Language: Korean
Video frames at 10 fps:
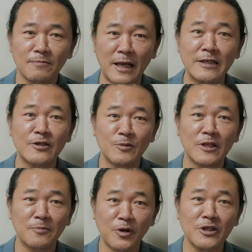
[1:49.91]
많이 좀
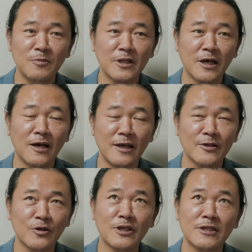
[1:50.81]
읽는 편입니다.
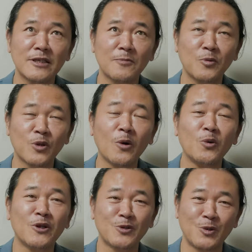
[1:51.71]
네, 예, 전자책보다
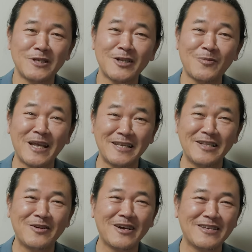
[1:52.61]
오히려 주 미셔더 많이
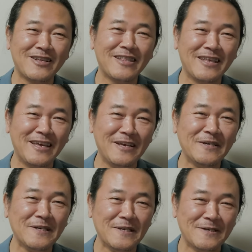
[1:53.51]
읽는 것 같긴 한데,
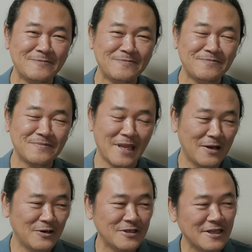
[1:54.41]
음,
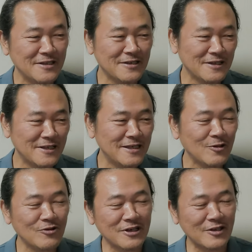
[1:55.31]
어쨌든 이
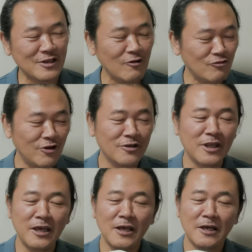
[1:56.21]
책도 그래서 샀고요.
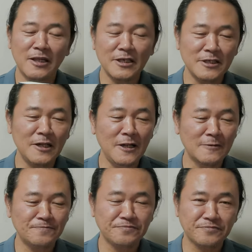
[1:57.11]
근데
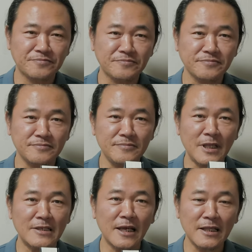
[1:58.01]
사실
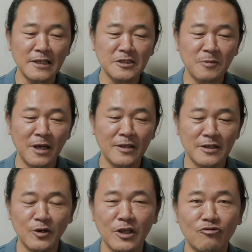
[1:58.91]
사긴
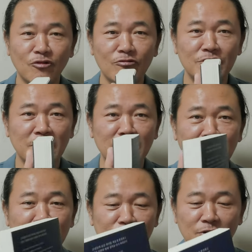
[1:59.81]
했지만 이렇게 두꺼운
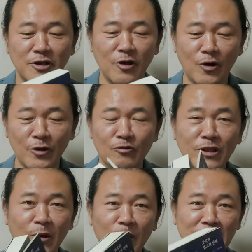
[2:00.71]
책을 그리고 이렇게
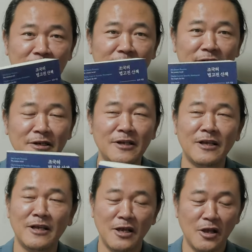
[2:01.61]
어려운 내용의 책을